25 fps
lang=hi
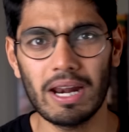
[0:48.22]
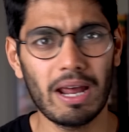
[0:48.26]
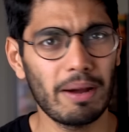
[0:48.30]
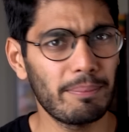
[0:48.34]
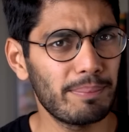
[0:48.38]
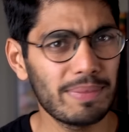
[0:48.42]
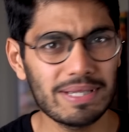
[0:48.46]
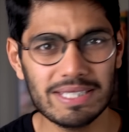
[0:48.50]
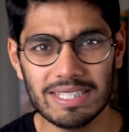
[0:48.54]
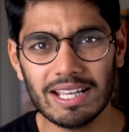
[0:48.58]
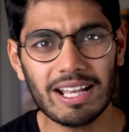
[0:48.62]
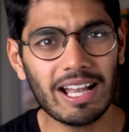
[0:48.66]
पर
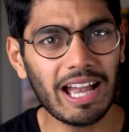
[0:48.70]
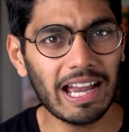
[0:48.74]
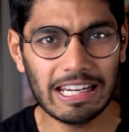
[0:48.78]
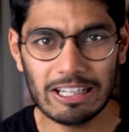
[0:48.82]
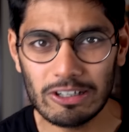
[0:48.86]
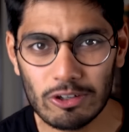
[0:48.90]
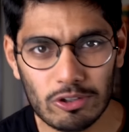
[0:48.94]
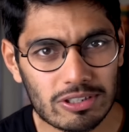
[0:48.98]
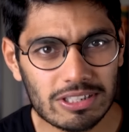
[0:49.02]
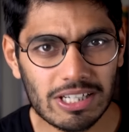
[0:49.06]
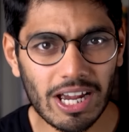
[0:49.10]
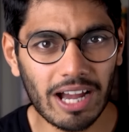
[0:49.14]
हम में से कई
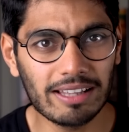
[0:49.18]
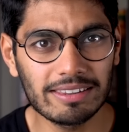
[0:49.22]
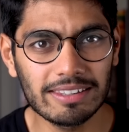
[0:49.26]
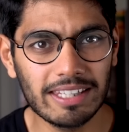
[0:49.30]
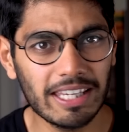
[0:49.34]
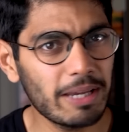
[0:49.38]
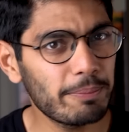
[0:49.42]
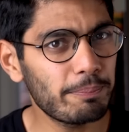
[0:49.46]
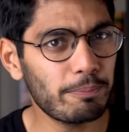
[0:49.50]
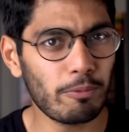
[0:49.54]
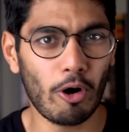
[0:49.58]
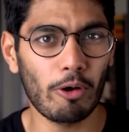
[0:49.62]
लोग
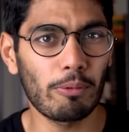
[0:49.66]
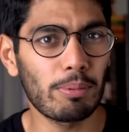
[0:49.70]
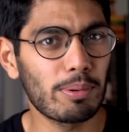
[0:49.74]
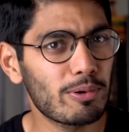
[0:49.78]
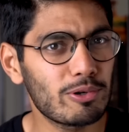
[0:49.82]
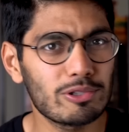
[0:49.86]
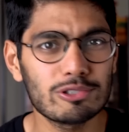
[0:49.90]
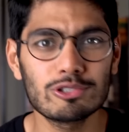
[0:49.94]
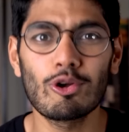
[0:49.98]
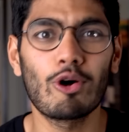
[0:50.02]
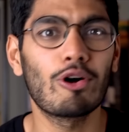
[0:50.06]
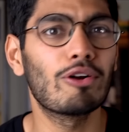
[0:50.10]
जानते हैं प्रॉब्लम
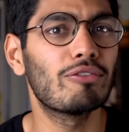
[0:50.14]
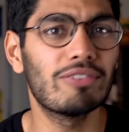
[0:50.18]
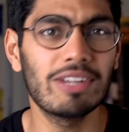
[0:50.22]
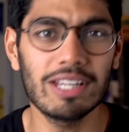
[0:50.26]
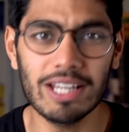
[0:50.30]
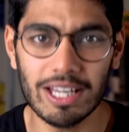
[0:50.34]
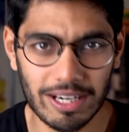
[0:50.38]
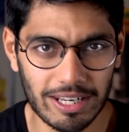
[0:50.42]
को सॉल्व नहीं